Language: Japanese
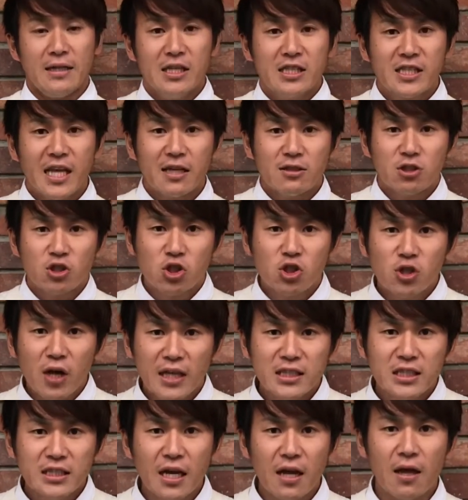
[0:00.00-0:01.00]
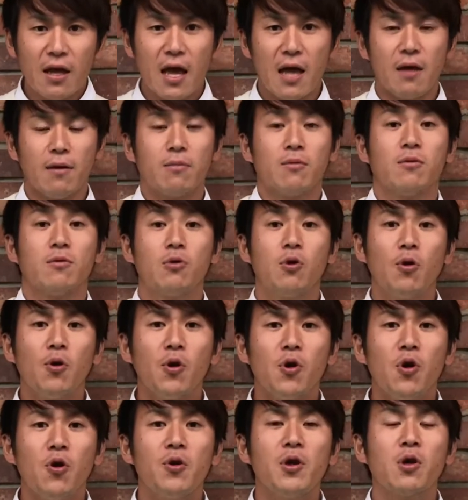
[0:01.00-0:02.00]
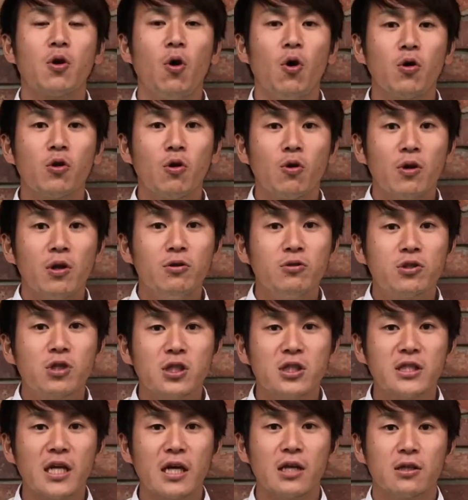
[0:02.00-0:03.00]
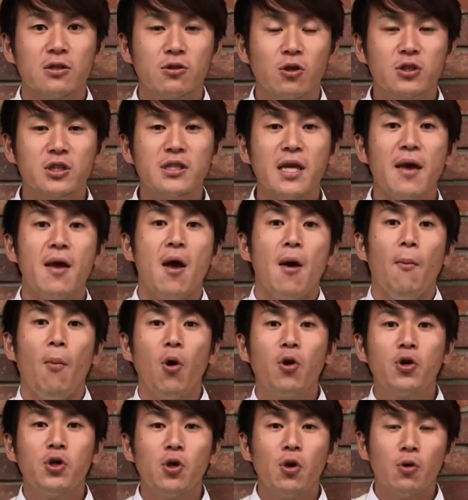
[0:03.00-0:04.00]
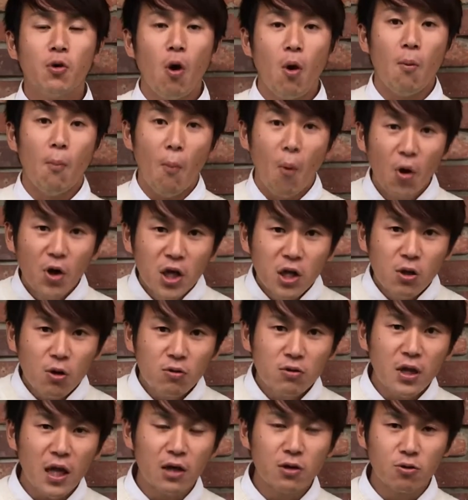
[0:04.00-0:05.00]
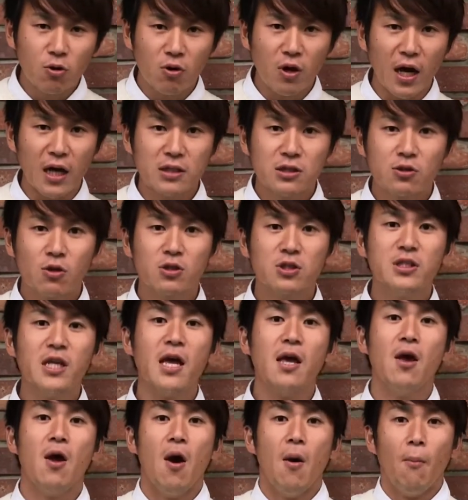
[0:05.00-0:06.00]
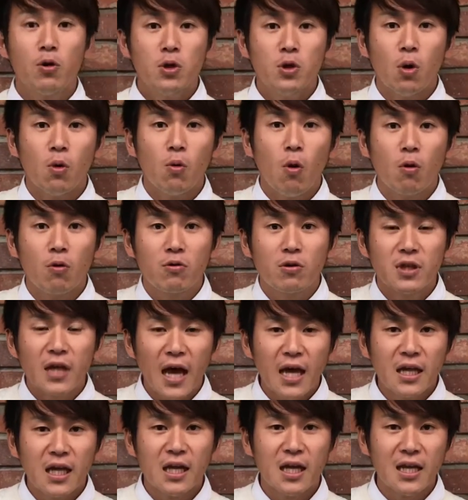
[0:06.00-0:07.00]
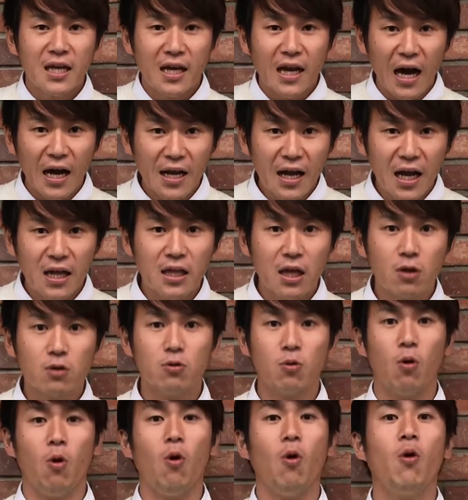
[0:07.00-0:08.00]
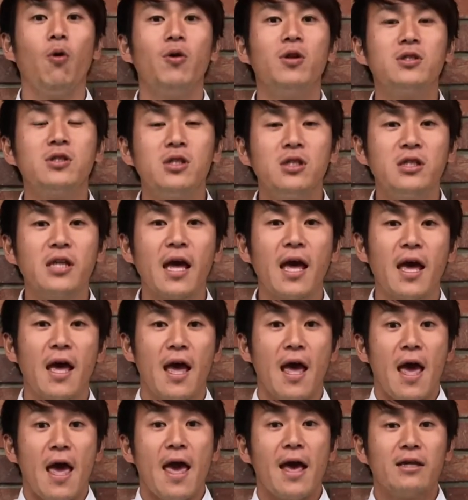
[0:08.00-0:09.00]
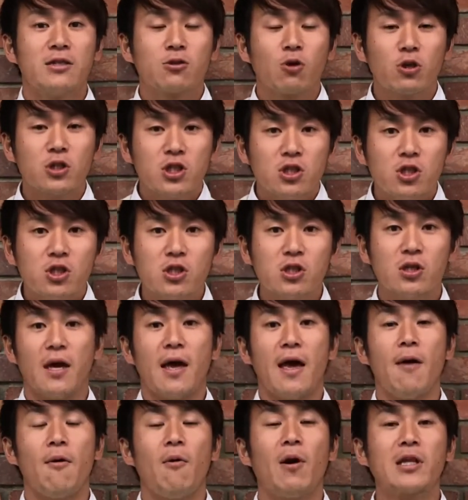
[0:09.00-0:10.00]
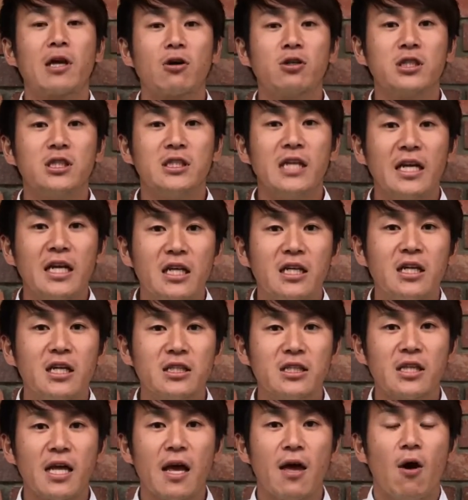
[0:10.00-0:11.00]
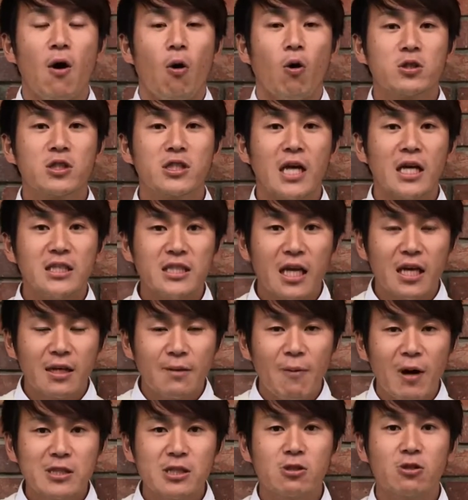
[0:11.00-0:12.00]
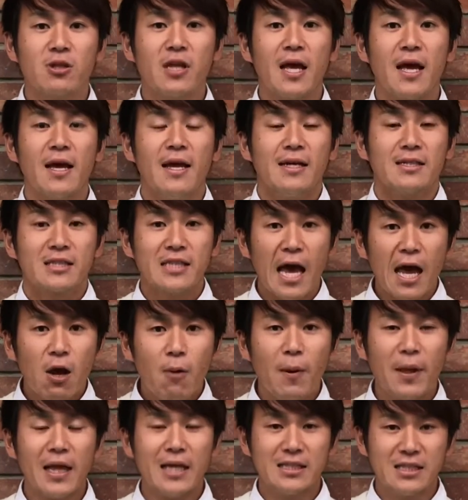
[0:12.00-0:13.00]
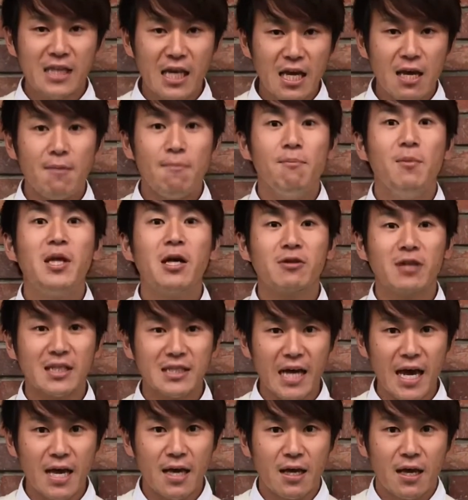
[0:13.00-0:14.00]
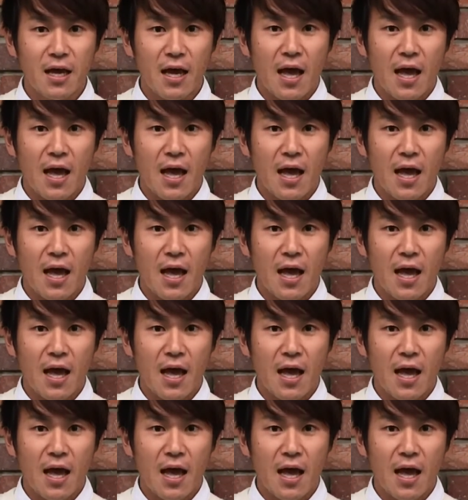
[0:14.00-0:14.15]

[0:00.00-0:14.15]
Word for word: 2018年、えーどのように行動に移してそして目標をもぎ取っていくのかそして目標を具体的に叶えていく方法について、え少しずつ、え私なりにですねお伝えしていきますので最後までぜひ見てください